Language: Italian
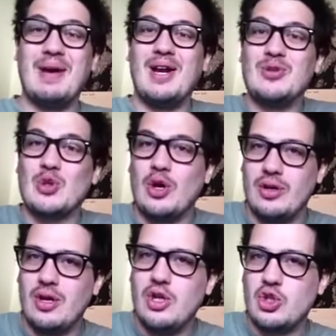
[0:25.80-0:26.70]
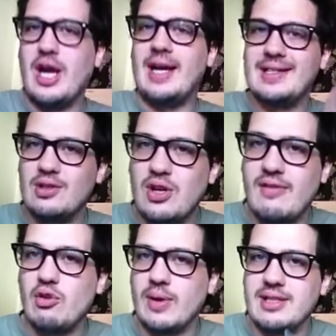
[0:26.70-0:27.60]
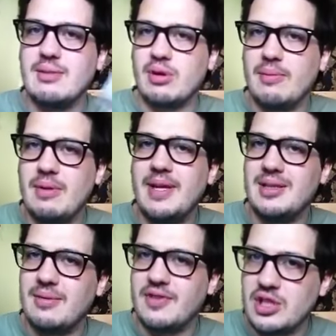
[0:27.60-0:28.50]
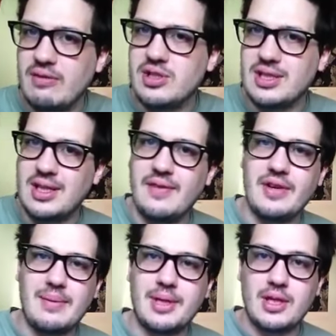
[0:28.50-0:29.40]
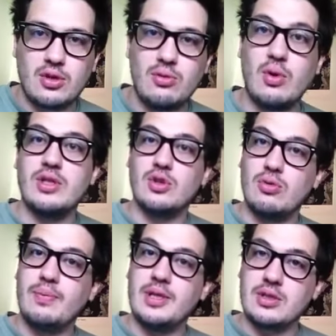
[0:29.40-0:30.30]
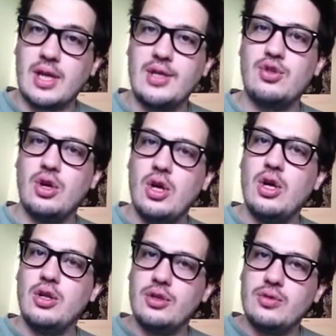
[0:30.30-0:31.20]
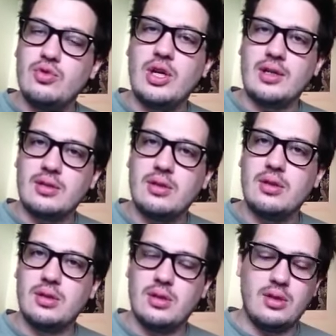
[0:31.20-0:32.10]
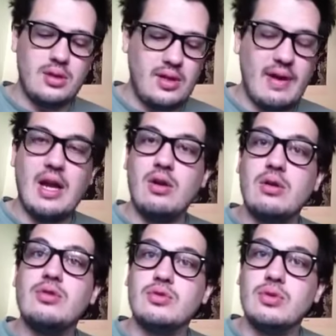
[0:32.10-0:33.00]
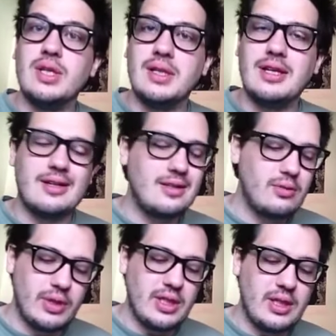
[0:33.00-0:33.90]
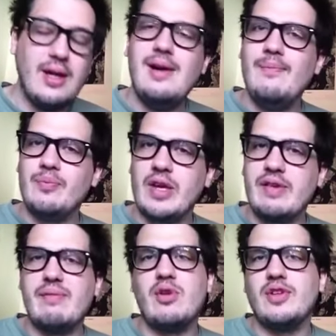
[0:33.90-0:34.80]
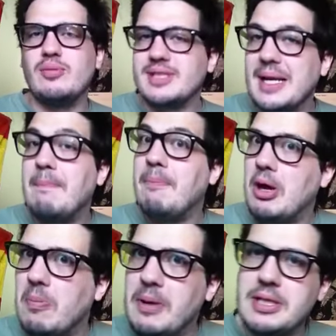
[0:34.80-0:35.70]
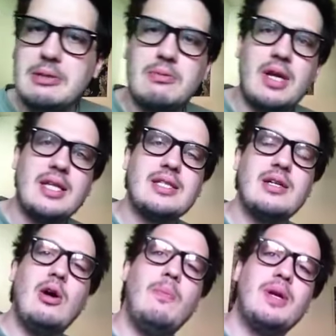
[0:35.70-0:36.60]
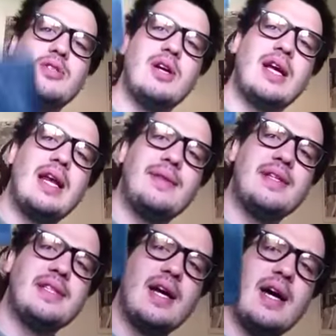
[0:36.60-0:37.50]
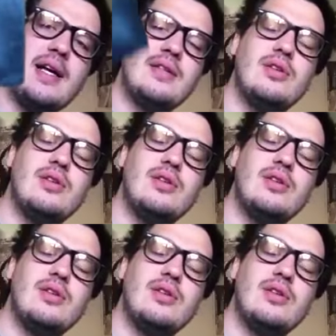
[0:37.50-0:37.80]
ma lo sono, cioè anche se non avevo questo probabilmente mi facevano saltare la fila perché comunque sono un personaggio di un certo eh, livello su internet, quindi ne avrebbero fatto passare. Però per sicurezza ho preso anche la tessera Hard